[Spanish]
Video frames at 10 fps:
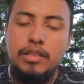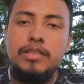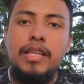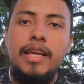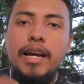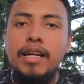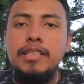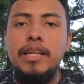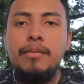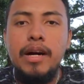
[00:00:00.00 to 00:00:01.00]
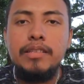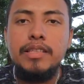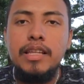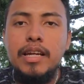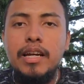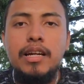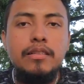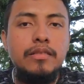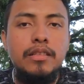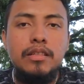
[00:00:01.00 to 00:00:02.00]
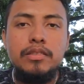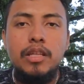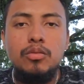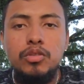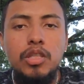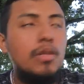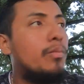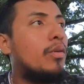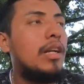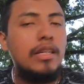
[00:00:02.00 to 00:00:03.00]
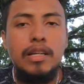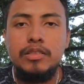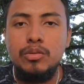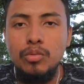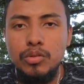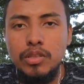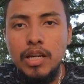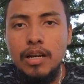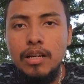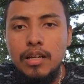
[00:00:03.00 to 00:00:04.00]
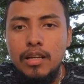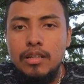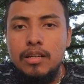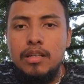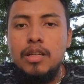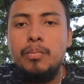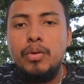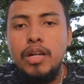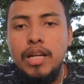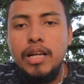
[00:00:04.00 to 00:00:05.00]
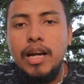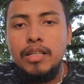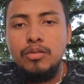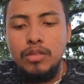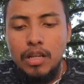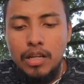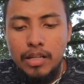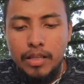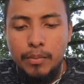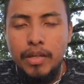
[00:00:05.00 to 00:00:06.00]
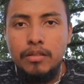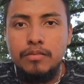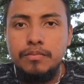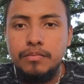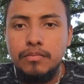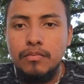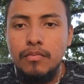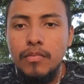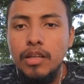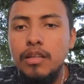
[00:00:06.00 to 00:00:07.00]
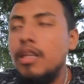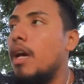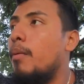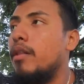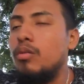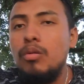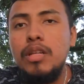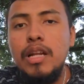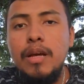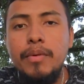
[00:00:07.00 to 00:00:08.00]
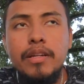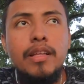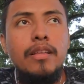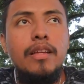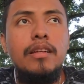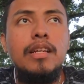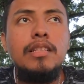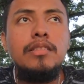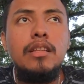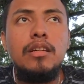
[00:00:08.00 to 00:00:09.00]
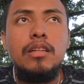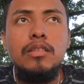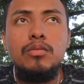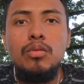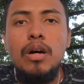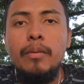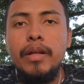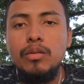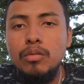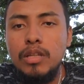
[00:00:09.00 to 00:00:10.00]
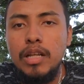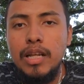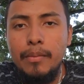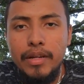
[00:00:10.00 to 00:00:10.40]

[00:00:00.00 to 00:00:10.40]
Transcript: y se dejan llevar, se dejan seducir por la astucia y por el engaño del enemigo. Y abandonan la verdadera iglesia de Cristo, abandonan la